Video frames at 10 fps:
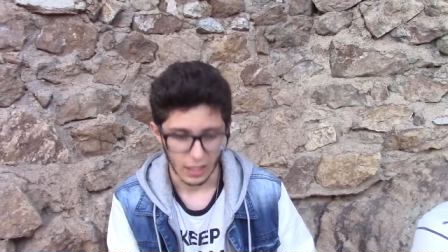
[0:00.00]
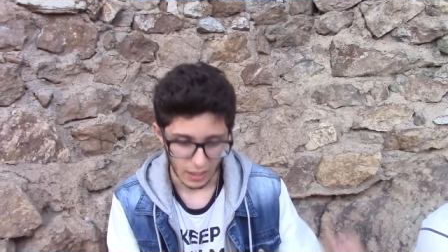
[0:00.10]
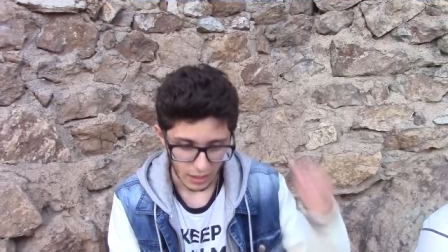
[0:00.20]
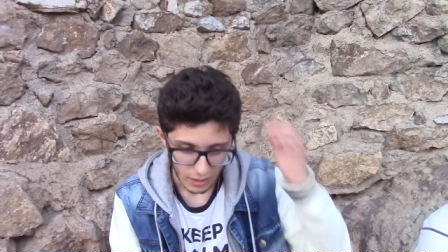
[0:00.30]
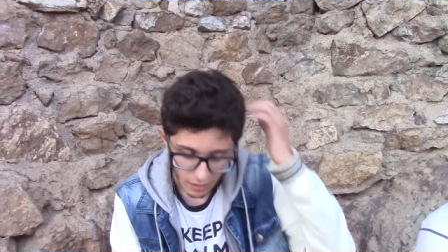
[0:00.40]

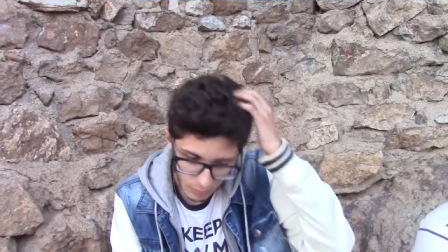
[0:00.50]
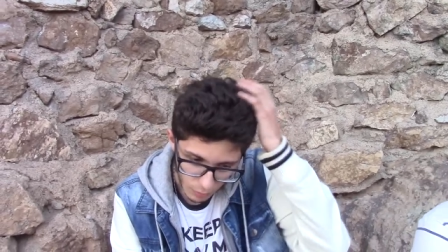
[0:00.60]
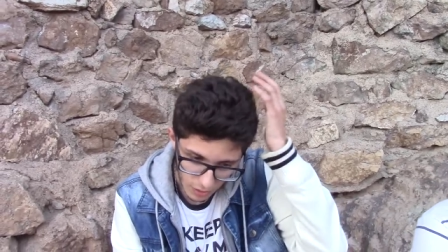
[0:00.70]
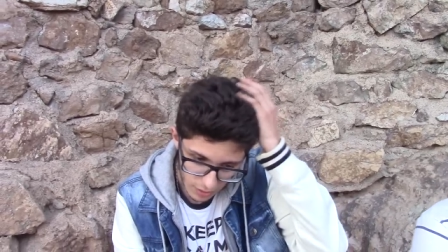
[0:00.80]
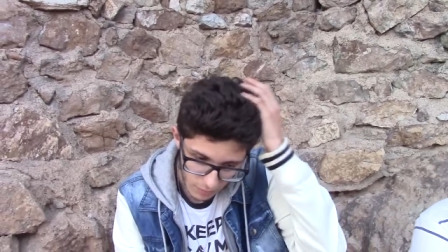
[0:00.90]
Eh,
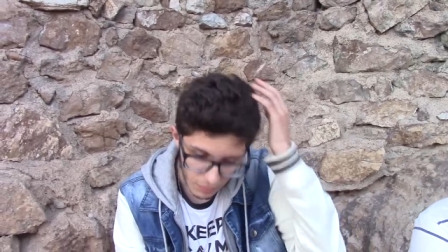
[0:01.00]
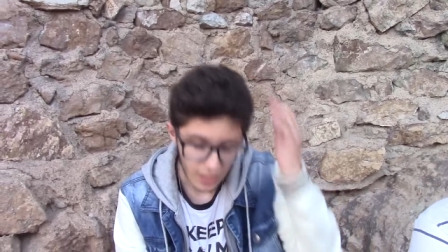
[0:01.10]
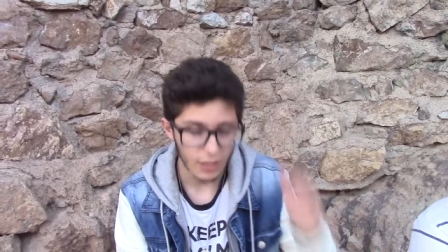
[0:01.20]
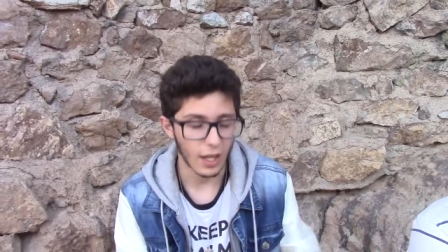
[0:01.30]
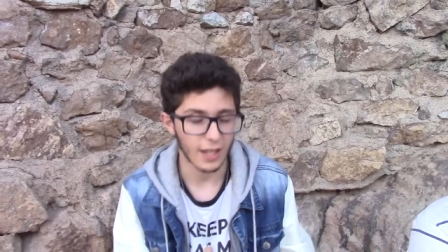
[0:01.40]
pues
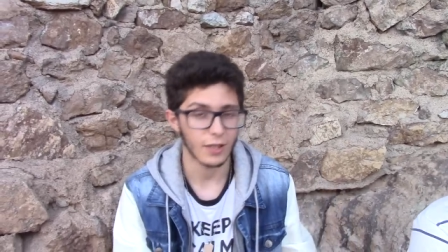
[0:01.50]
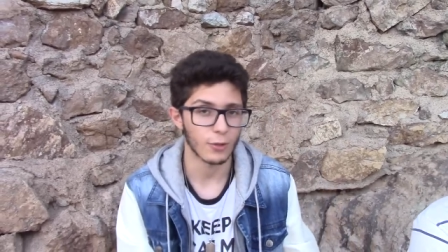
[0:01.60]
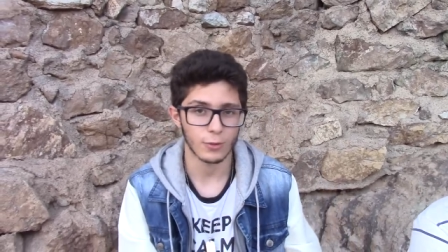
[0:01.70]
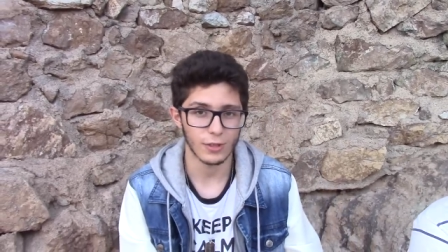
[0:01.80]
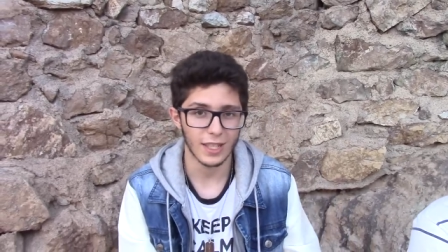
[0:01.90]
vine aquí
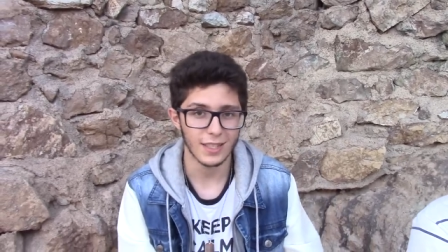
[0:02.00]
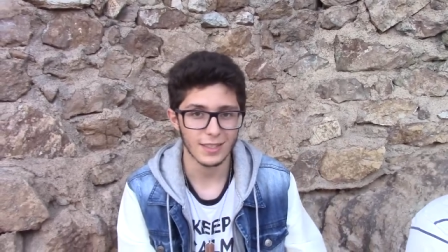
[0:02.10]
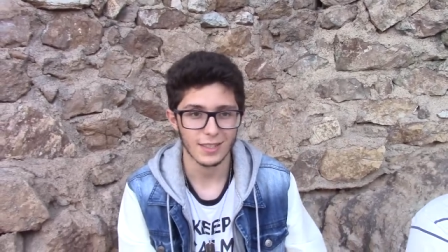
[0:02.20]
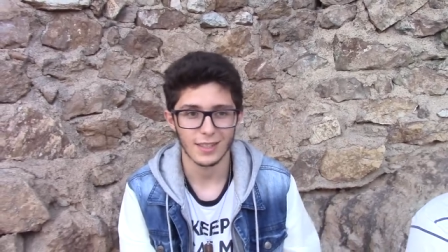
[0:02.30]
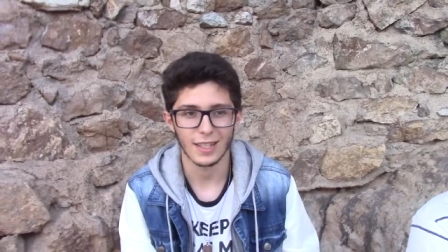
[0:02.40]
con unos
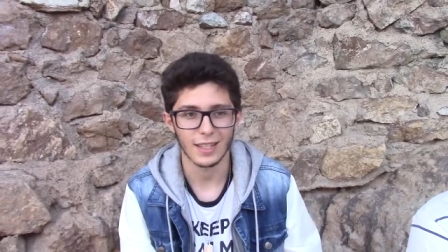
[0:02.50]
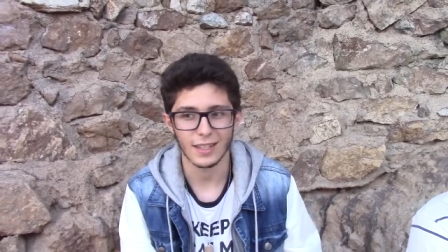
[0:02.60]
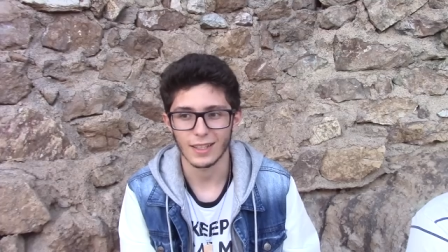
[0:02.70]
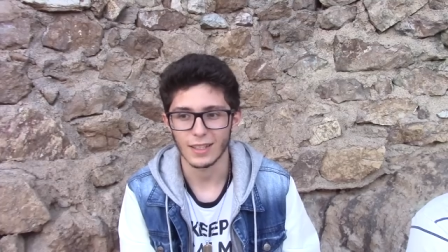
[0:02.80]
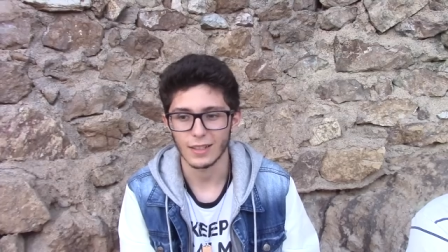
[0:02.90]
guiris
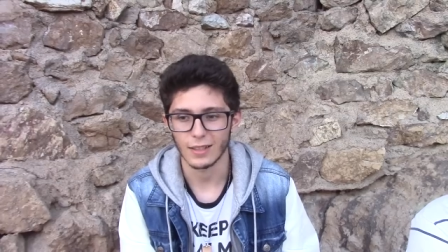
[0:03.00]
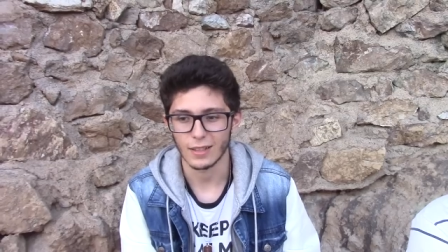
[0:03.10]
y,